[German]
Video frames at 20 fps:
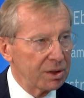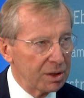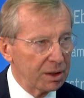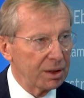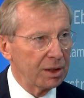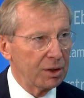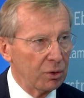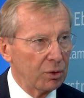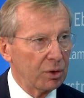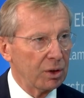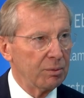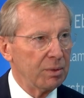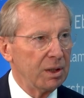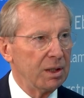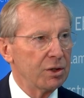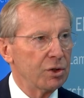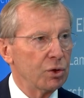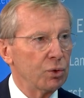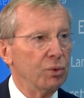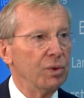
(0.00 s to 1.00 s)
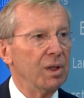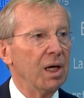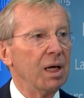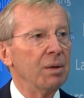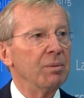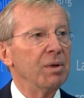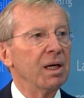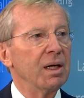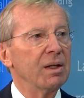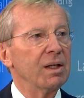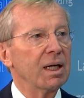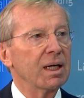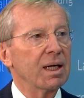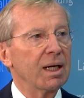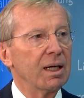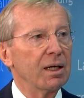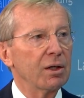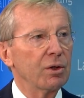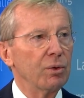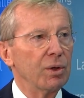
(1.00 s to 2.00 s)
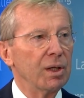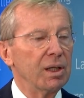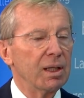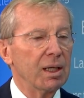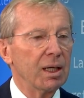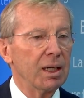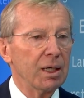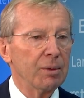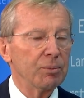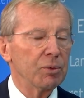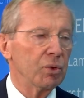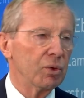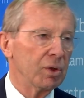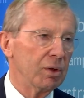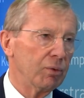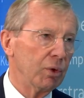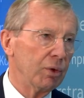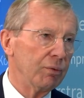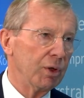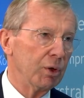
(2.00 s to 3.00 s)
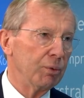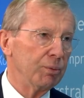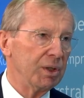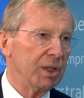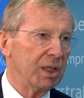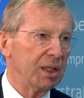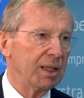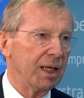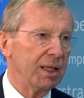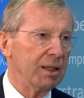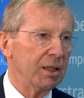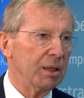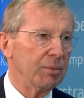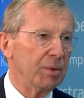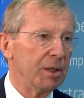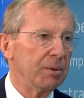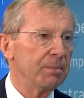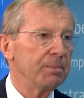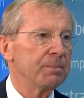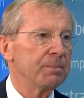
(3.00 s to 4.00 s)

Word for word: sage ich noch einmal, Zunahme an Erkrankungen gehabt und die wollen wir unbedingt eindämmen.